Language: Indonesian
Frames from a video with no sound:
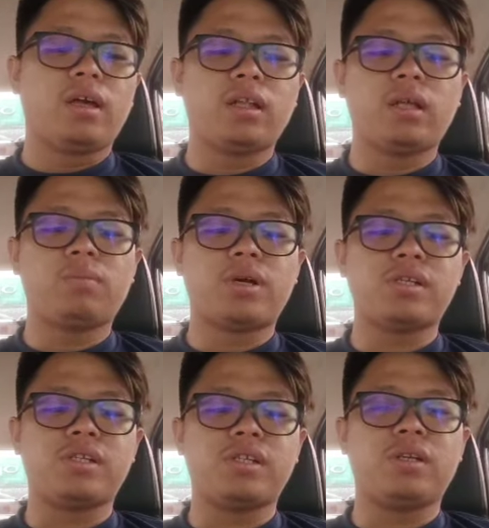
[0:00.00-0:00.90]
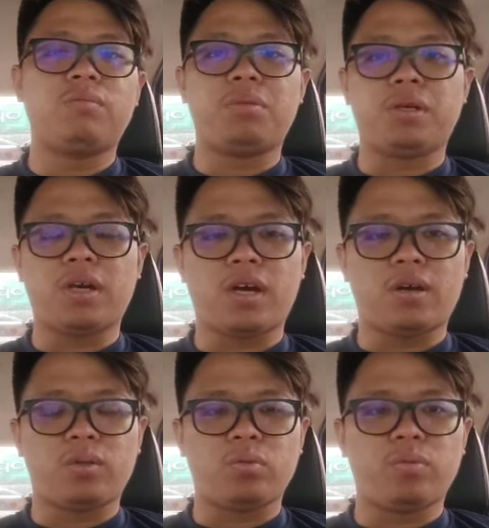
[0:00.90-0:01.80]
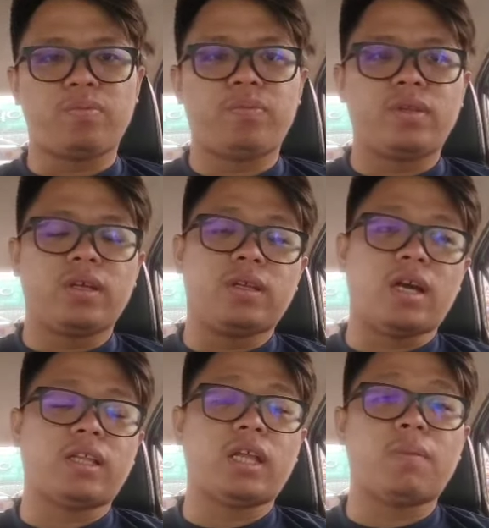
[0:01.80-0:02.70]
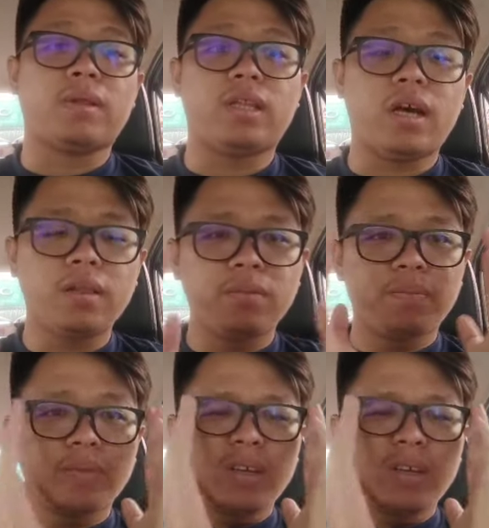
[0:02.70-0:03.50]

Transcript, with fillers: kata Presiden PKR itu. Nah, kita dapat lihat